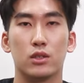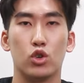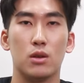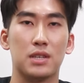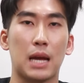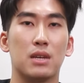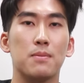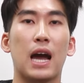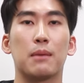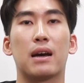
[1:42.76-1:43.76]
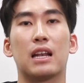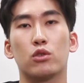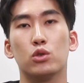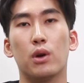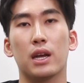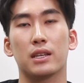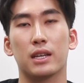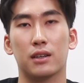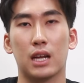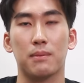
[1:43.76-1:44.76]
U23ที่ผ่านมาแล้วด้วย
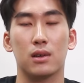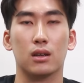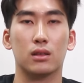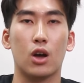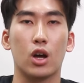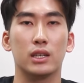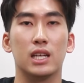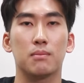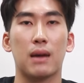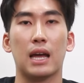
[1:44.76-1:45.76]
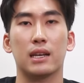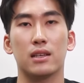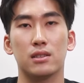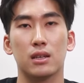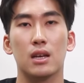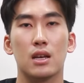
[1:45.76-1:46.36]
นะครับแล้วก็ต่อเนื่องมาในศึก